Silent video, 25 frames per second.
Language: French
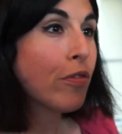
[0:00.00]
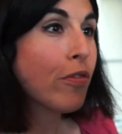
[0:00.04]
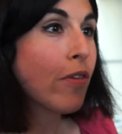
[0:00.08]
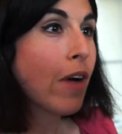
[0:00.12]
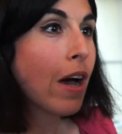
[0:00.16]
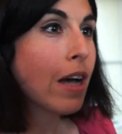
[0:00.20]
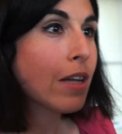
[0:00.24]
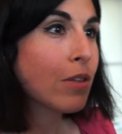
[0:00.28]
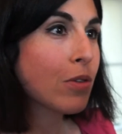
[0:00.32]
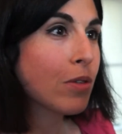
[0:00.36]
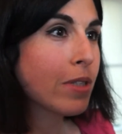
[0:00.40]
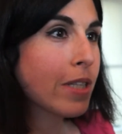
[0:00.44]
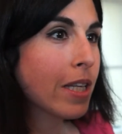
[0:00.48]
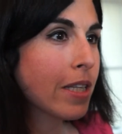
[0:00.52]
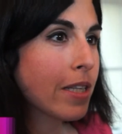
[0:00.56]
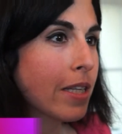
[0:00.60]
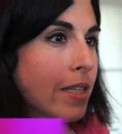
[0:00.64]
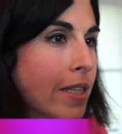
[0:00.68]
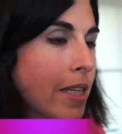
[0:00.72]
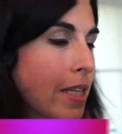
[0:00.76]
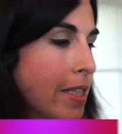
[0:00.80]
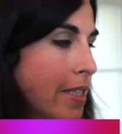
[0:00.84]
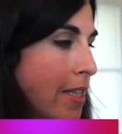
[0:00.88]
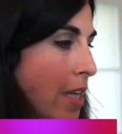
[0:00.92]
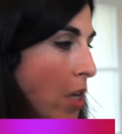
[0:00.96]
phare de cet
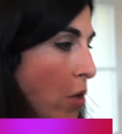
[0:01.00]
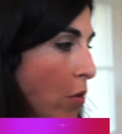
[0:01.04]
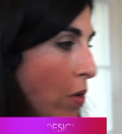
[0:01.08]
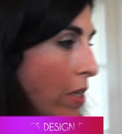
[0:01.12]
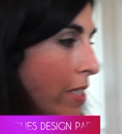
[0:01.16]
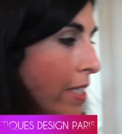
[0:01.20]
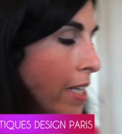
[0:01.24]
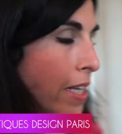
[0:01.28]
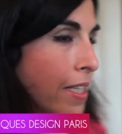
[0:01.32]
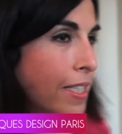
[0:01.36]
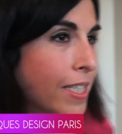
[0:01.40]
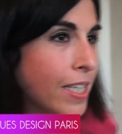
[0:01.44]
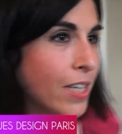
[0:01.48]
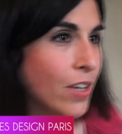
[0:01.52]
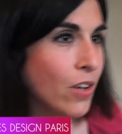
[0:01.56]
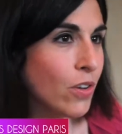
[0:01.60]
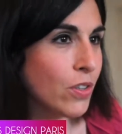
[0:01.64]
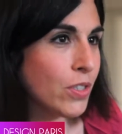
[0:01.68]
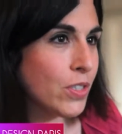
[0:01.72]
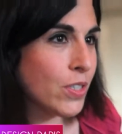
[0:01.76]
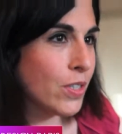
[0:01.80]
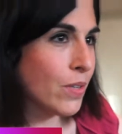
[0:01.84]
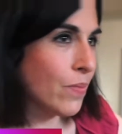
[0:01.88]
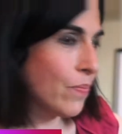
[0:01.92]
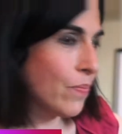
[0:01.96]
été, c'est l'huile scintillante